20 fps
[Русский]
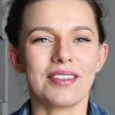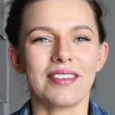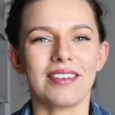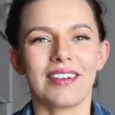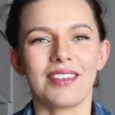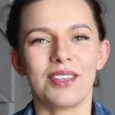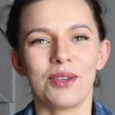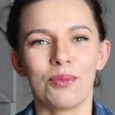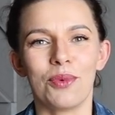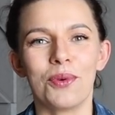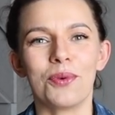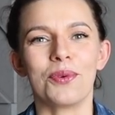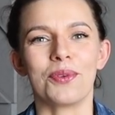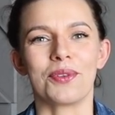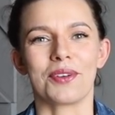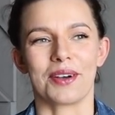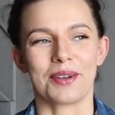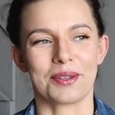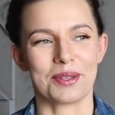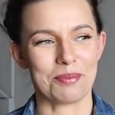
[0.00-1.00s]
и они
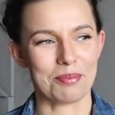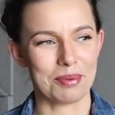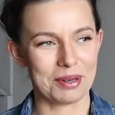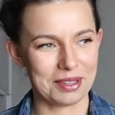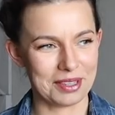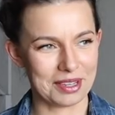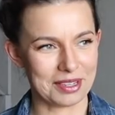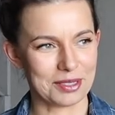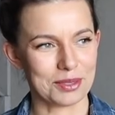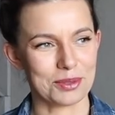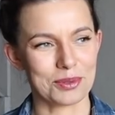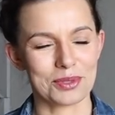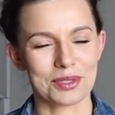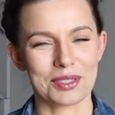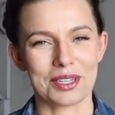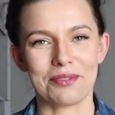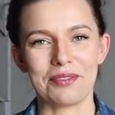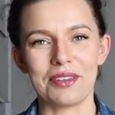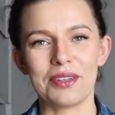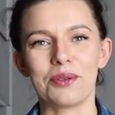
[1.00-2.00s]
могут как-то перенять эту
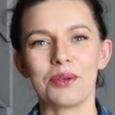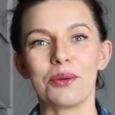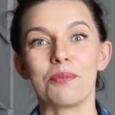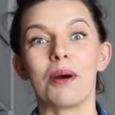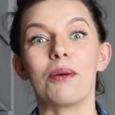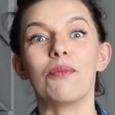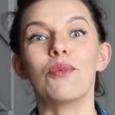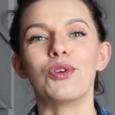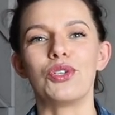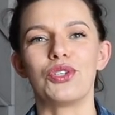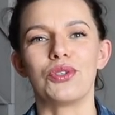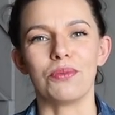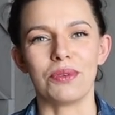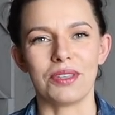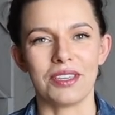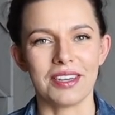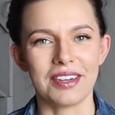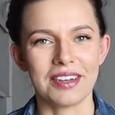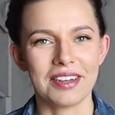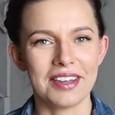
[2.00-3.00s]
эстафету и помочь
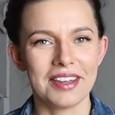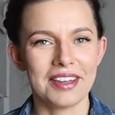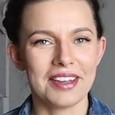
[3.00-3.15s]
мне